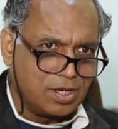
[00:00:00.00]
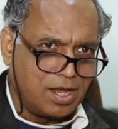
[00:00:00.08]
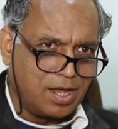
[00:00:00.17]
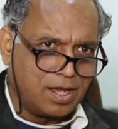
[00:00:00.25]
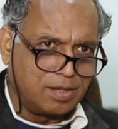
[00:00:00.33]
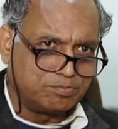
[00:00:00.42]

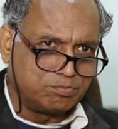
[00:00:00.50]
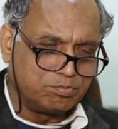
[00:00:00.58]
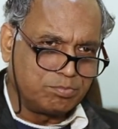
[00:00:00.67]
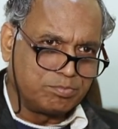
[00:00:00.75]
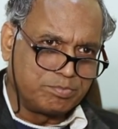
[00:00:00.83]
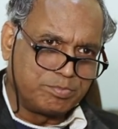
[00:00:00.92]
हाँ
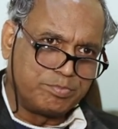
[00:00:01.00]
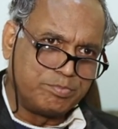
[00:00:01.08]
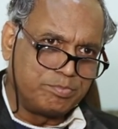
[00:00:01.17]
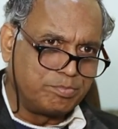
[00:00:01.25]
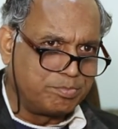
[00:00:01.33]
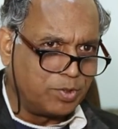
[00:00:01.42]

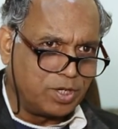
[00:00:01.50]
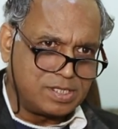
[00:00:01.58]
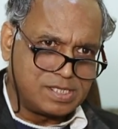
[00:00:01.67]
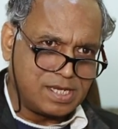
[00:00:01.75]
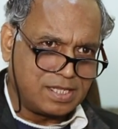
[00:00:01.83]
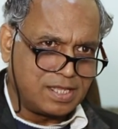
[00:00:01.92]
बहुत
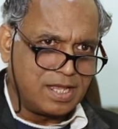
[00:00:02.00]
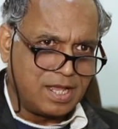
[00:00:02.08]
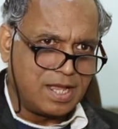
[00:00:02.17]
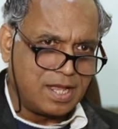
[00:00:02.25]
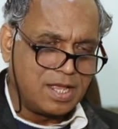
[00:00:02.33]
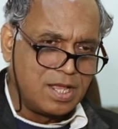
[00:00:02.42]
ज़्यादा है
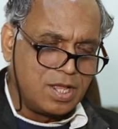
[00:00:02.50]
हाँ